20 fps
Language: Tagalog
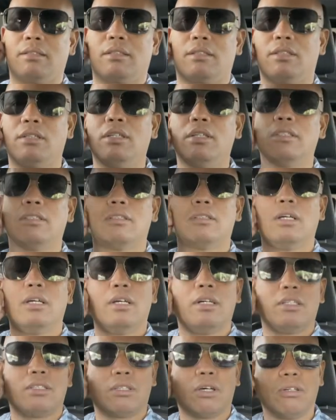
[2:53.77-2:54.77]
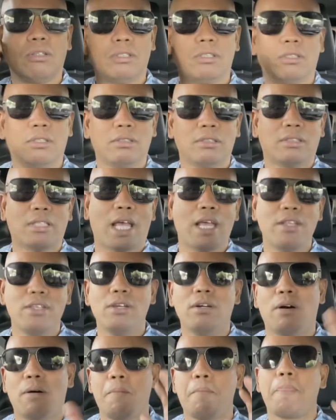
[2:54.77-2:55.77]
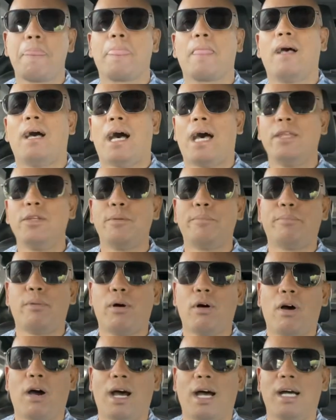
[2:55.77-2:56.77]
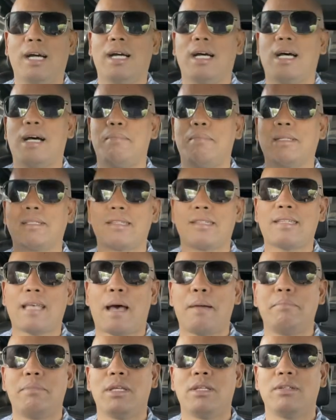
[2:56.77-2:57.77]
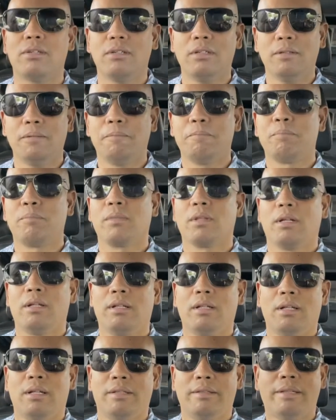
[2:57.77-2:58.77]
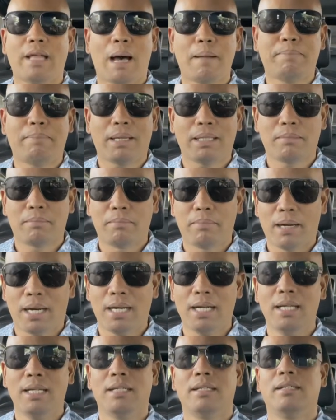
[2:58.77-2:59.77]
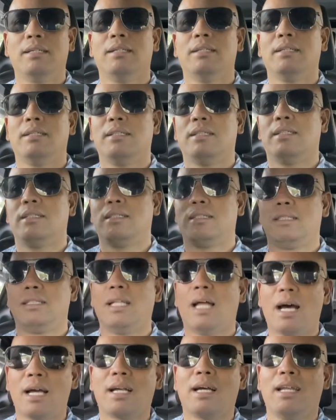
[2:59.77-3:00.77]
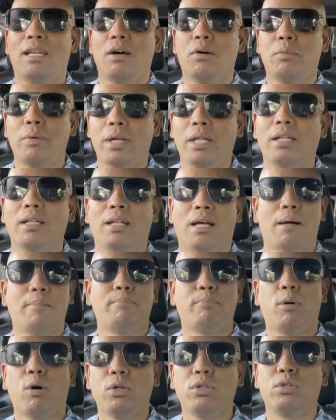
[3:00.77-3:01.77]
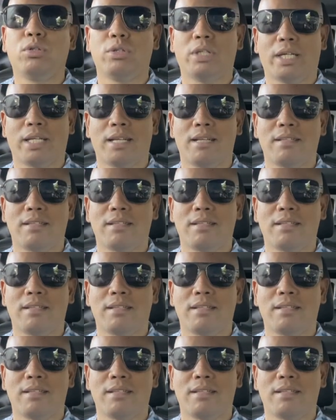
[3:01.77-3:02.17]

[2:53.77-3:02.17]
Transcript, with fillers: Yun. So, sa inyo, ano po ang uh, masasabi nyo? Dapat ba nagalawin ang pondo ng